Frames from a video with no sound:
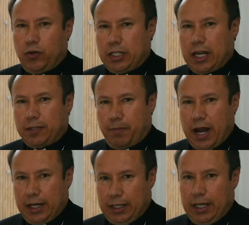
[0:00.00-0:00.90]
nuestras
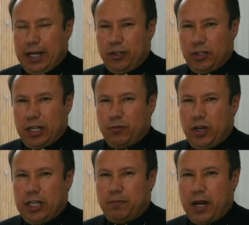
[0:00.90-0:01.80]
prácticas, nuestras
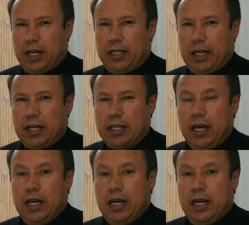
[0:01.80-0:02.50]
buenas prácticas